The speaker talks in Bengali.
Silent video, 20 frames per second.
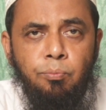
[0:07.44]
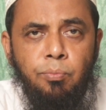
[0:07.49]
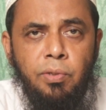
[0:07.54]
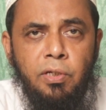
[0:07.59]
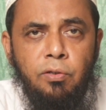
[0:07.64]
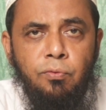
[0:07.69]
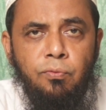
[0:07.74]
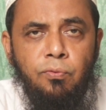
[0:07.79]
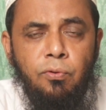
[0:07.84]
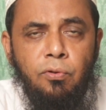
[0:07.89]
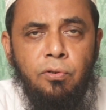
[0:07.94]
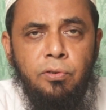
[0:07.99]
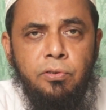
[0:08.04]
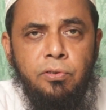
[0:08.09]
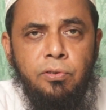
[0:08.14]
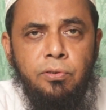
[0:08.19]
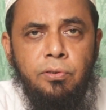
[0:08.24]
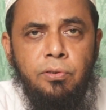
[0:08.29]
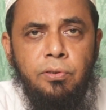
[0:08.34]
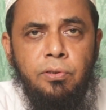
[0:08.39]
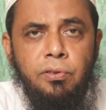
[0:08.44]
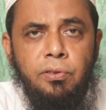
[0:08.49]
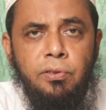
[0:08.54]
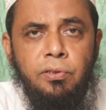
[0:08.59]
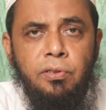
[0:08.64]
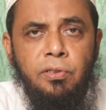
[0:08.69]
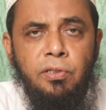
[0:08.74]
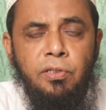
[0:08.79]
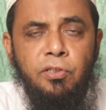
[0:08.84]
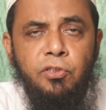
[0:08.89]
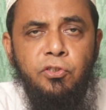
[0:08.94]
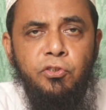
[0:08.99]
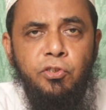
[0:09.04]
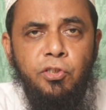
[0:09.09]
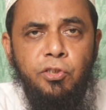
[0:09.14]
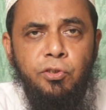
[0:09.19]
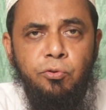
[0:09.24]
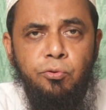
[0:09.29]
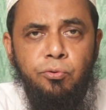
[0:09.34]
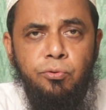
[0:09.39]
বায়োফ্লক্স
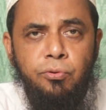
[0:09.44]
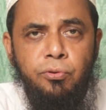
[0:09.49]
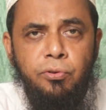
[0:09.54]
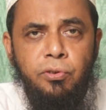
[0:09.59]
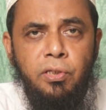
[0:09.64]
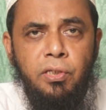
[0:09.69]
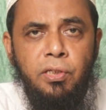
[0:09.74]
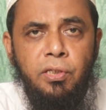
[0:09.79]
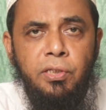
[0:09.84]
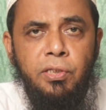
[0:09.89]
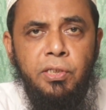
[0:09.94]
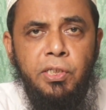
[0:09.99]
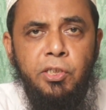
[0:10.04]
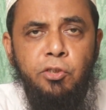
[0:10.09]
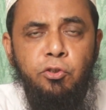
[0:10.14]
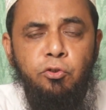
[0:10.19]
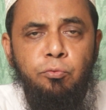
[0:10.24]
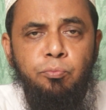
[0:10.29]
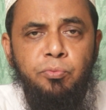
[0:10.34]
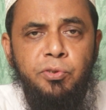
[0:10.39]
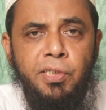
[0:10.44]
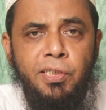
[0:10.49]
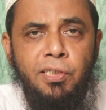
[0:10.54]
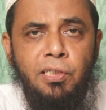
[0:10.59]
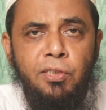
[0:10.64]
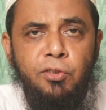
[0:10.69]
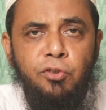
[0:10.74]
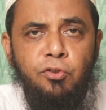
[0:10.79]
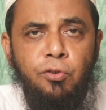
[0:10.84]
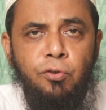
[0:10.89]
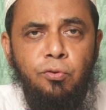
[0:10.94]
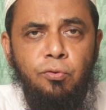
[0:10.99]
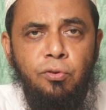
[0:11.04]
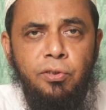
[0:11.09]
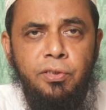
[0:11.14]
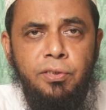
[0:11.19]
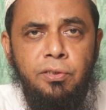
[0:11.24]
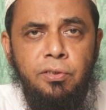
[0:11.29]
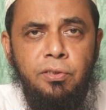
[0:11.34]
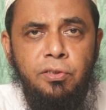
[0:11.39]
ইনস্টিটিউট ইউটিউব চ্যানেলের
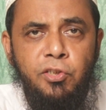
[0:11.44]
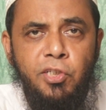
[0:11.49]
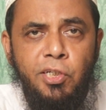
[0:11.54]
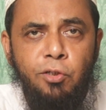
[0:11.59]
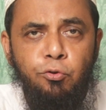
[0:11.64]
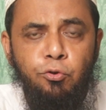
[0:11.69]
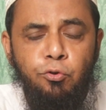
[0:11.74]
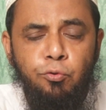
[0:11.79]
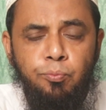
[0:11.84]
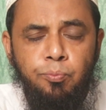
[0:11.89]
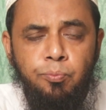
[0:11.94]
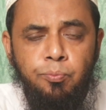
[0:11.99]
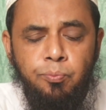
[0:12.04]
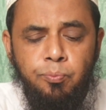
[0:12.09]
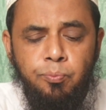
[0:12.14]
সকলকে স্বাগতম